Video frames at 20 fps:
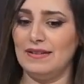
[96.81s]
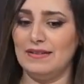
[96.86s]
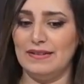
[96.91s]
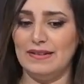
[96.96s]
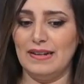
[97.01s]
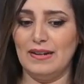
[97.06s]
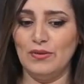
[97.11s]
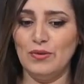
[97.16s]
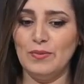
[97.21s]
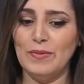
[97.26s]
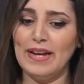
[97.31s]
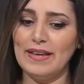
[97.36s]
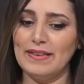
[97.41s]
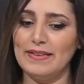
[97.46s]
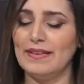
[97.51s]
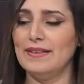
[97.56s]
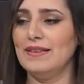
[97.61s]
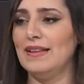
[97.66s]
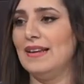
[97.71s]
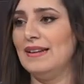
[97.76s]
نلوم
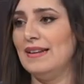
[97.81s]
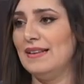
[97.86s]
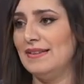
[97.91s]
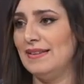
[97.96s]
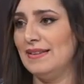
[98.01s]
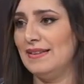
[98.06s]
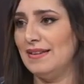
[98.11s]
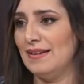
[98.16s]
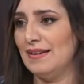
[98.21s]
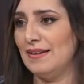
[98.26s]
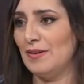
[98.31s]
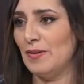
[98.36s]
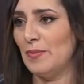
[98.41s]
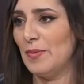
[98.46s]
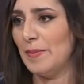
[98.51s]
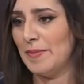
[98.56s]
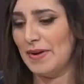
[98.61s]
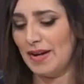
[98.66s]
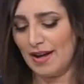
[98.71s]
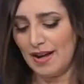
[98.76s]
أيضا الذي
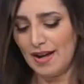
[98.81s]
ربما